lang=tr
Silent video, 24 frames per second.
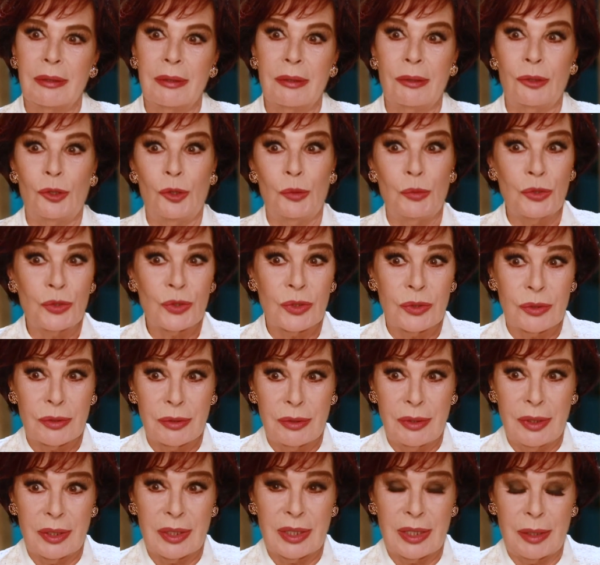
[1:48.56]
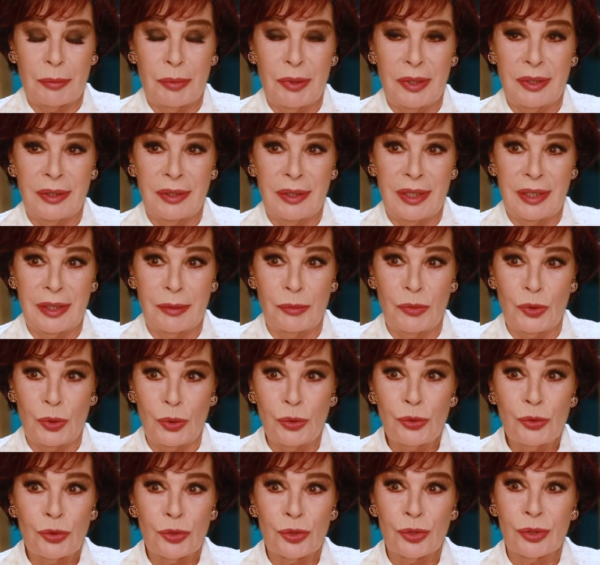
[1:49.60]
önümüz
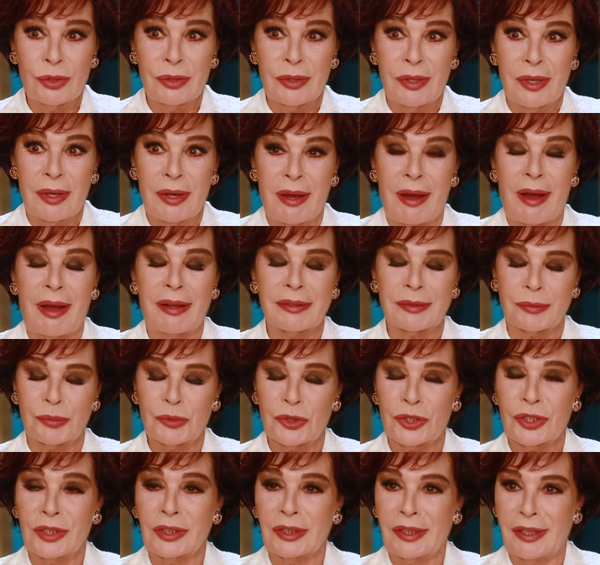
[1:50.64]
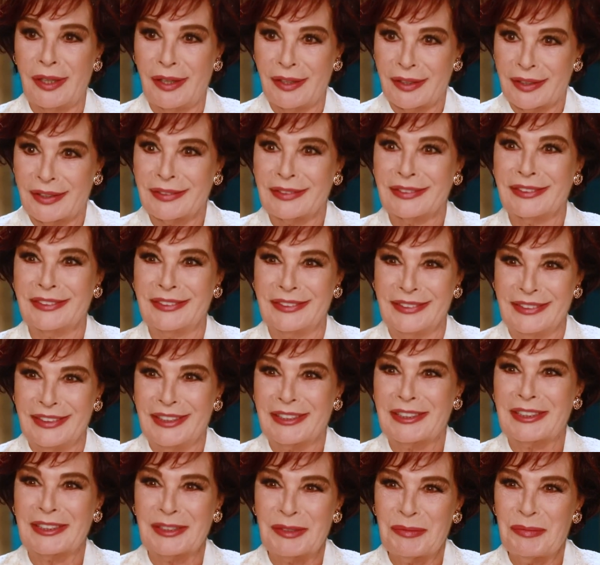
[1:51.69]
2023 60 yıla
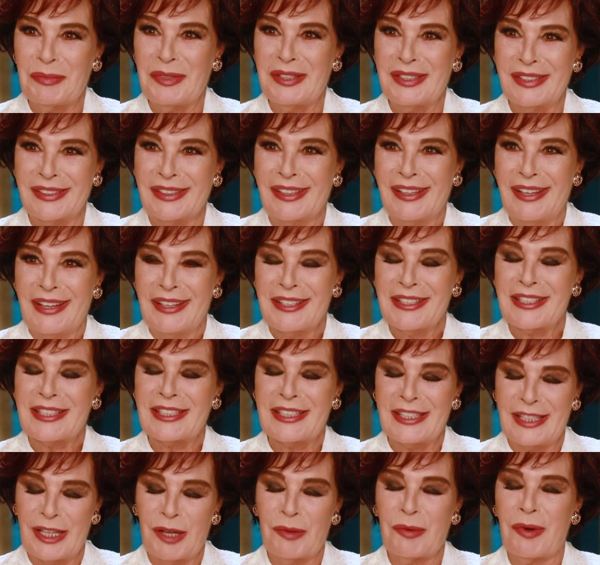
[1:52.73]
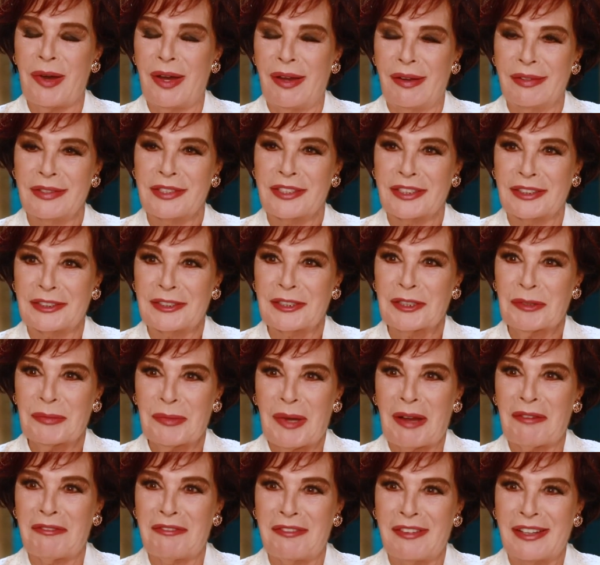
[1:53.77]
yakın bir sinema
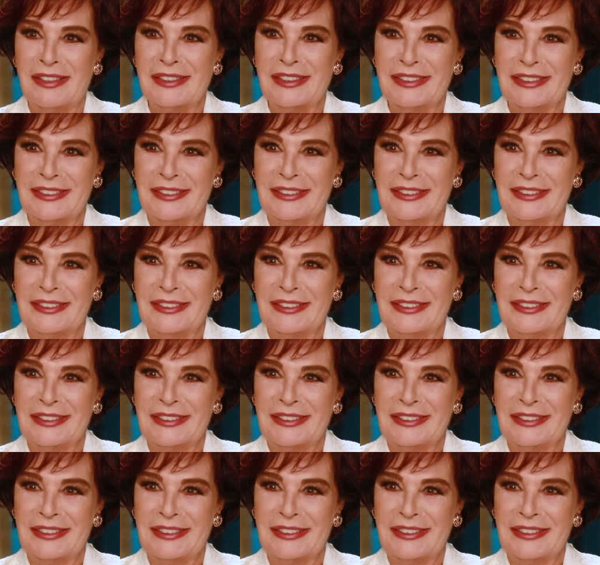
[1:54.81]
çalışmam var.